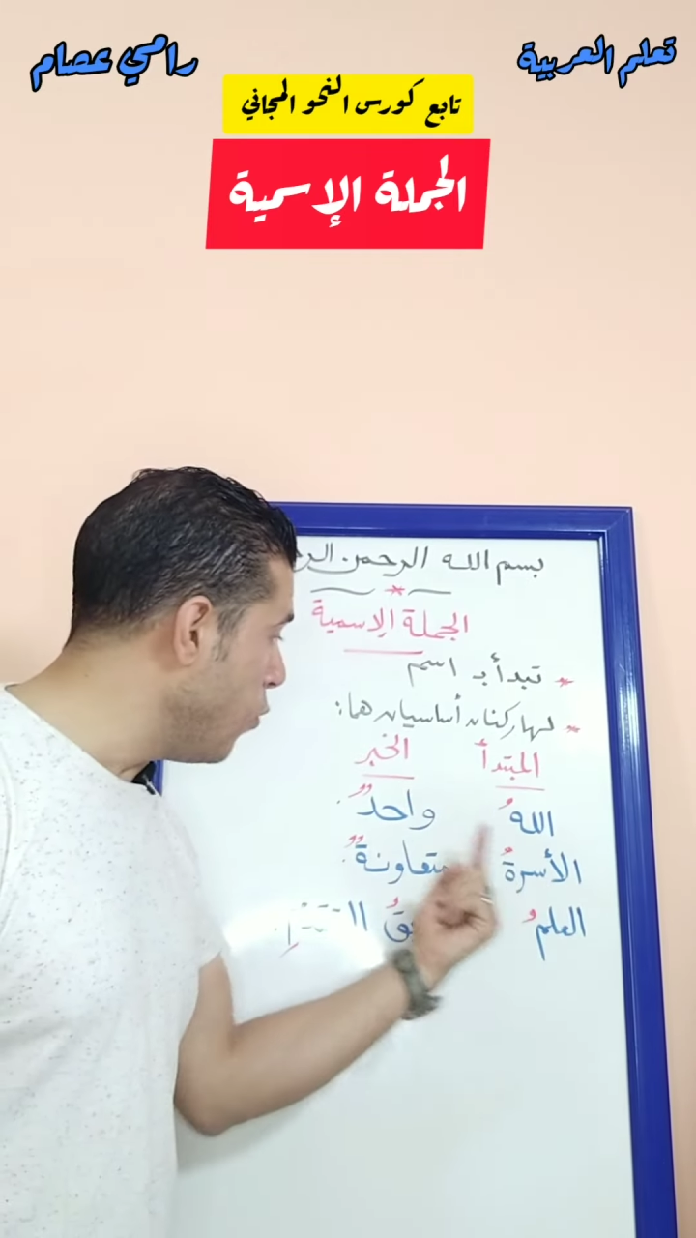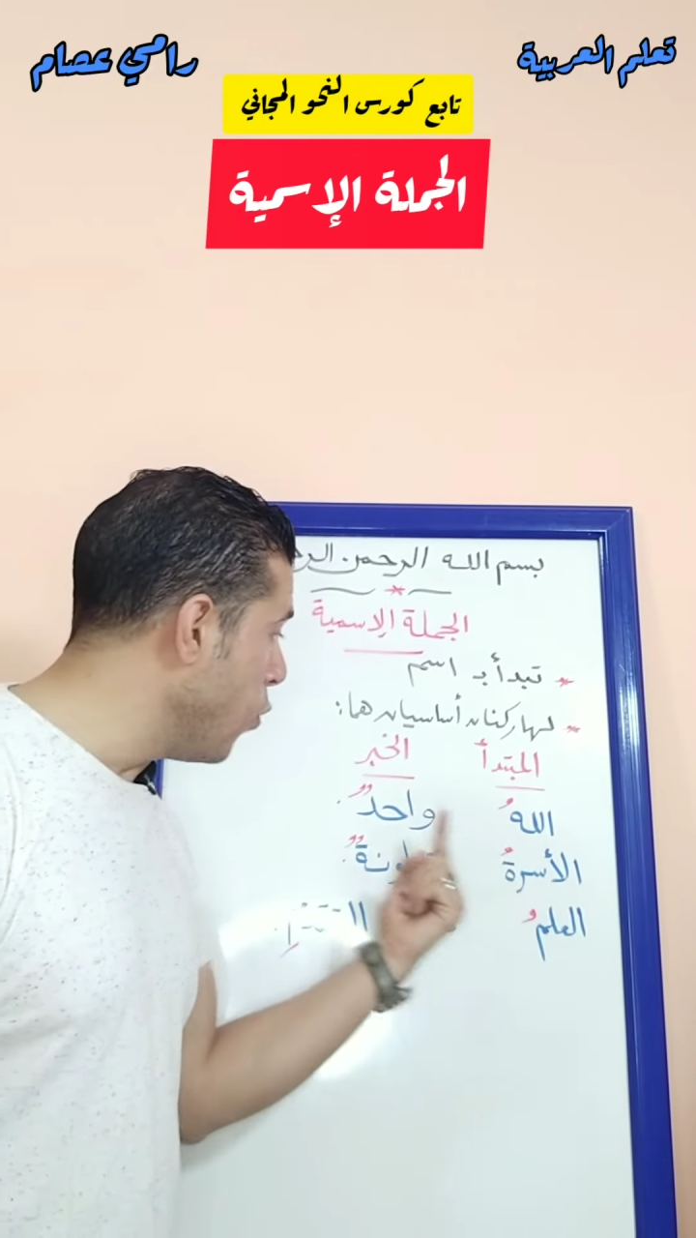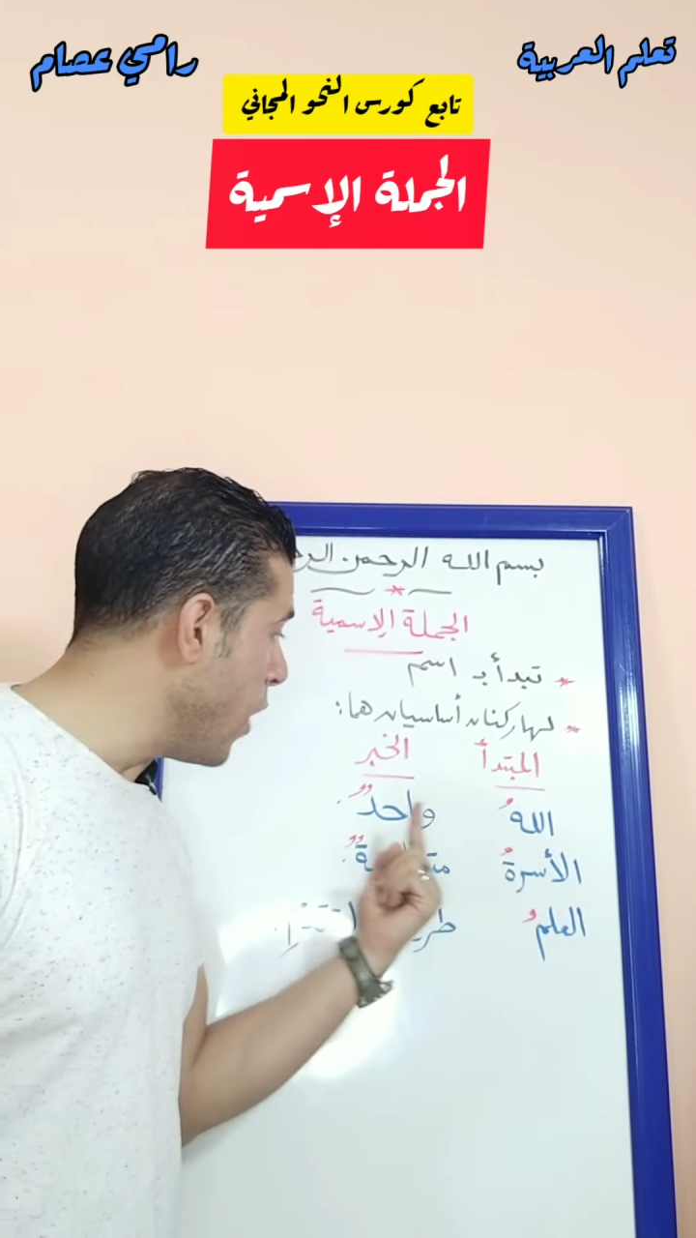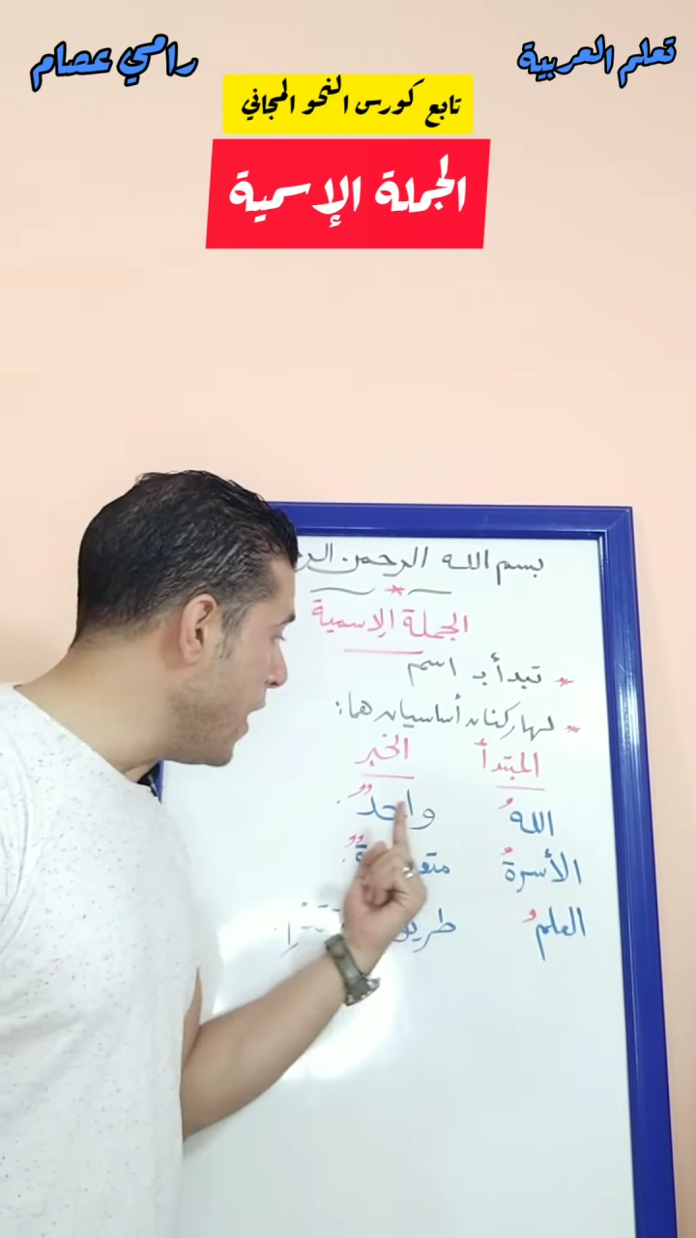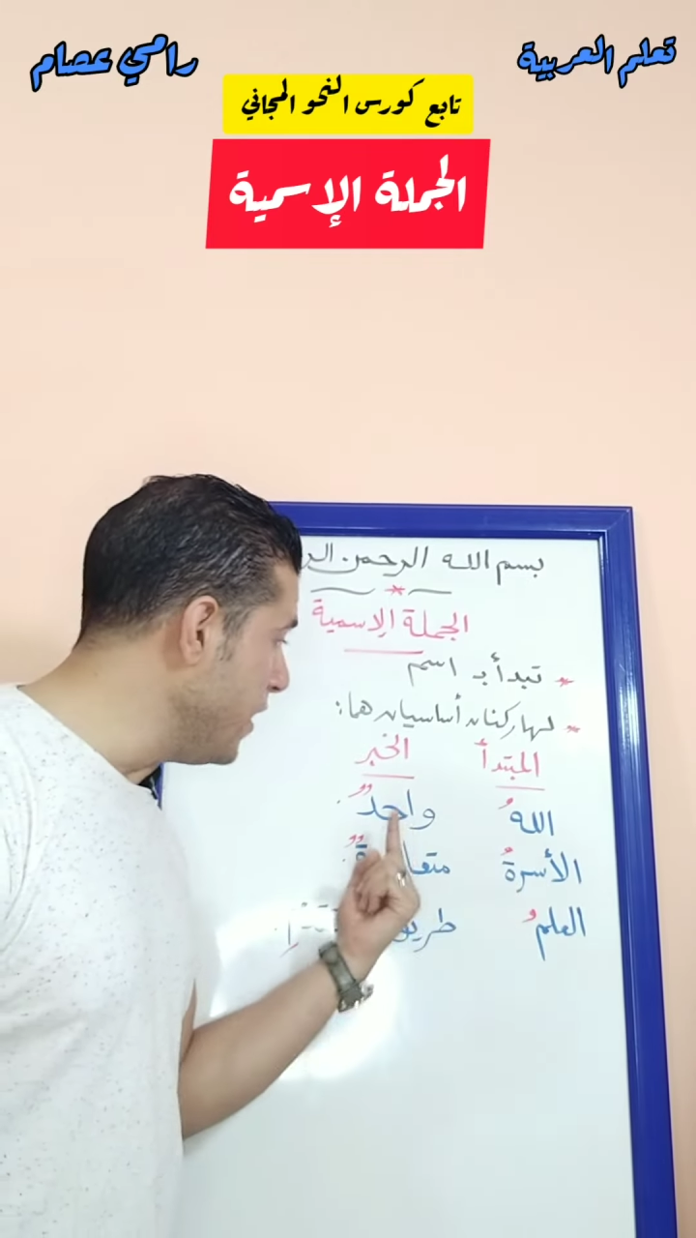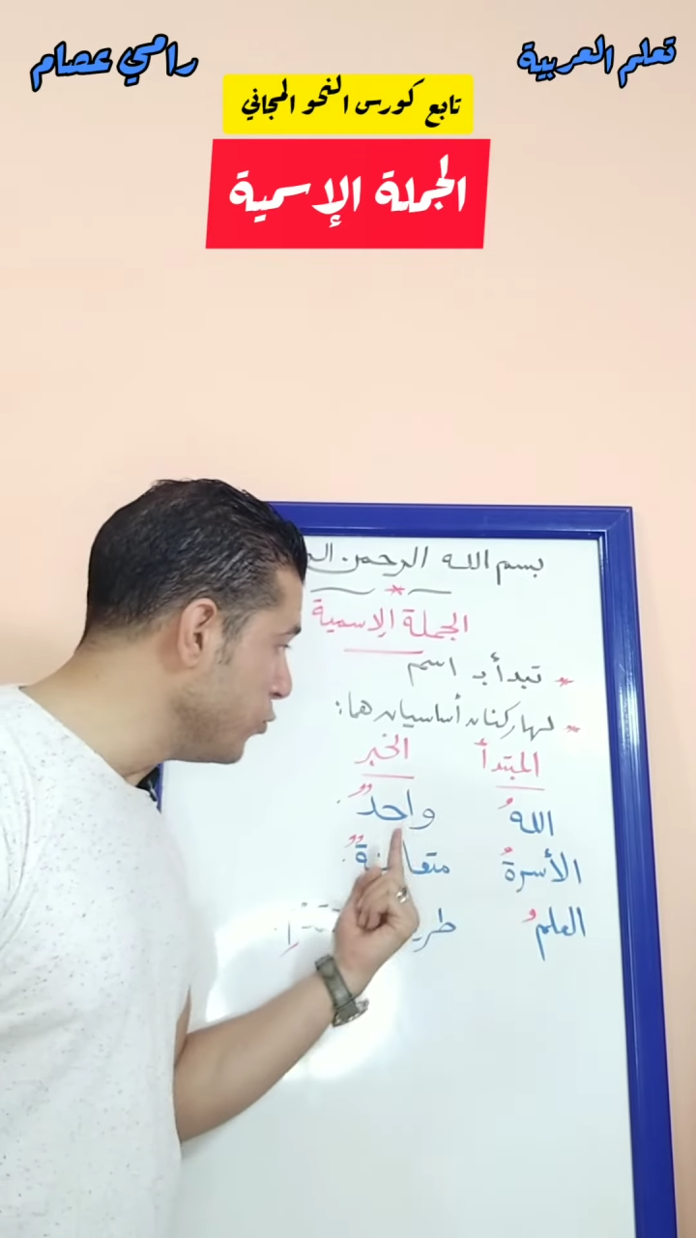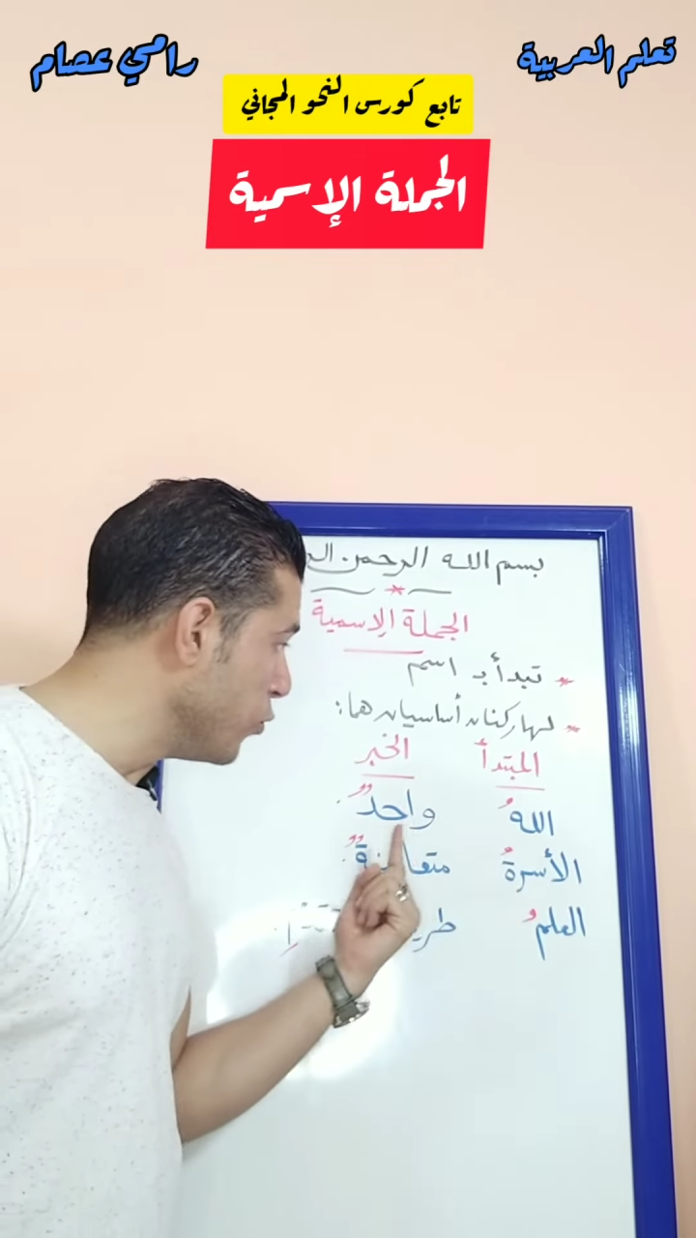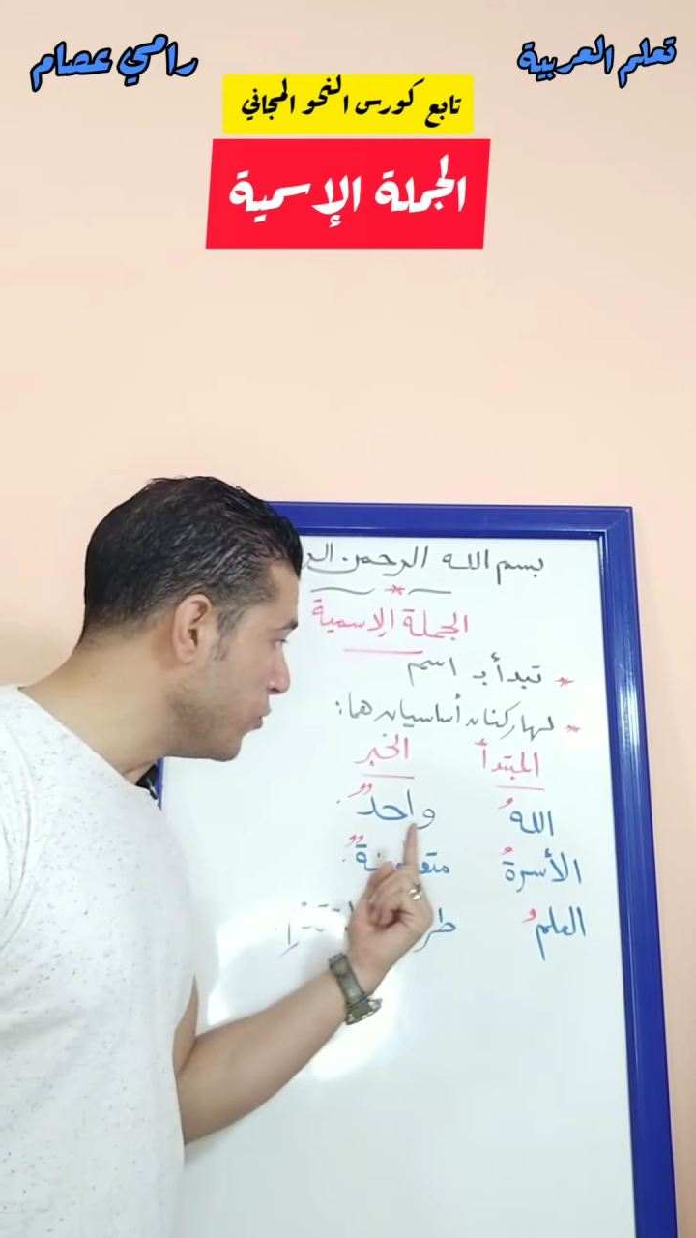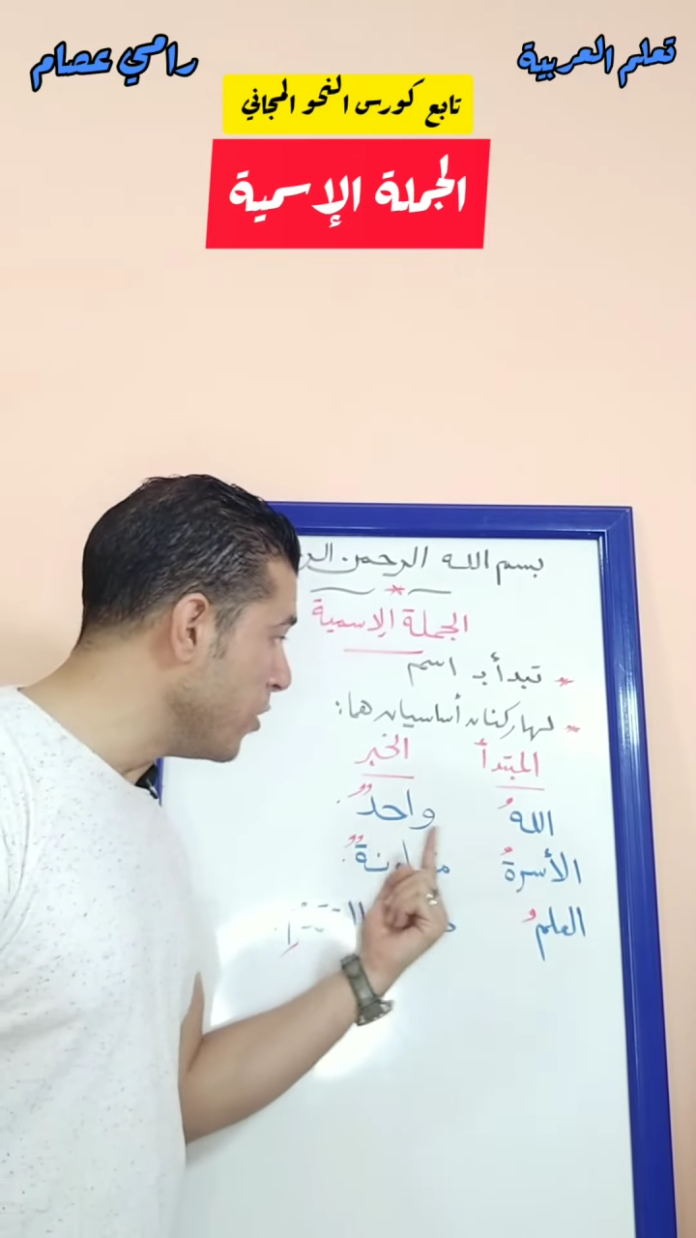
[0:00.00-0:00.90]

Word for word: واحد